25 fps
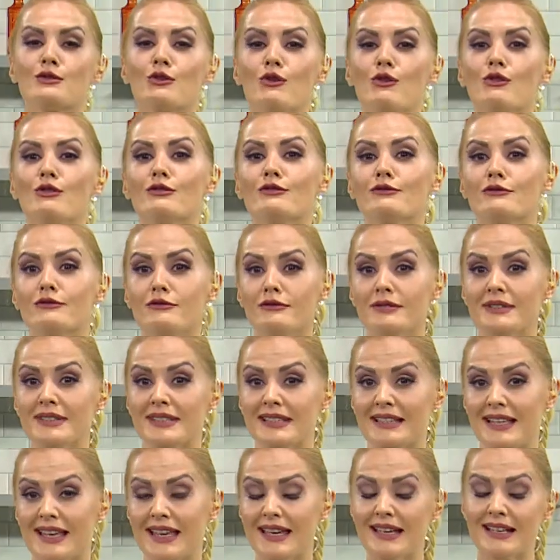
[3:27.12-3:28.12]
soğuk süt
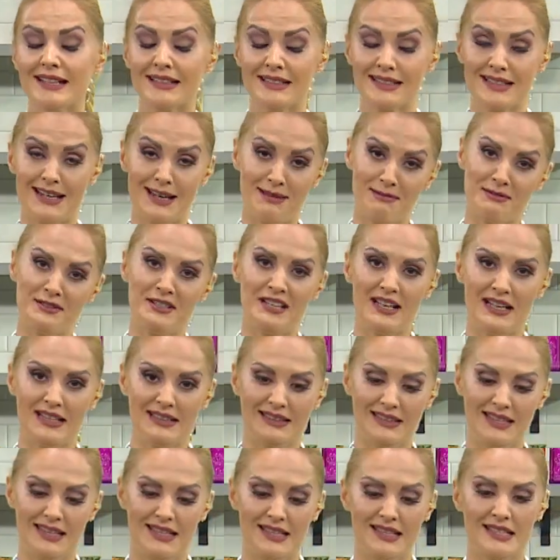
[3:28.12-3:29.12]
ile krem
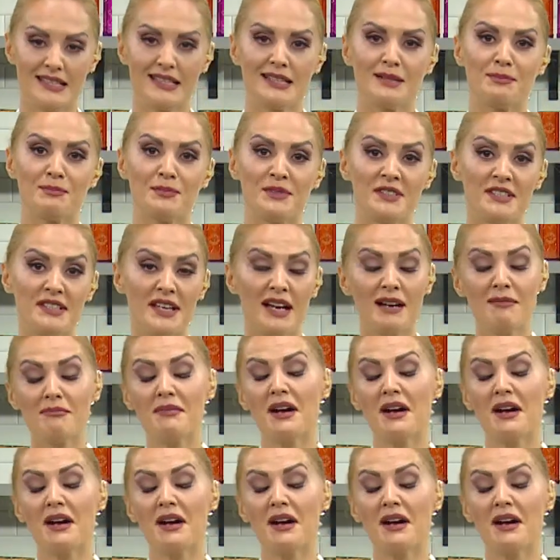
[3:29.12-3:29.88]
şantiyi çırpacağım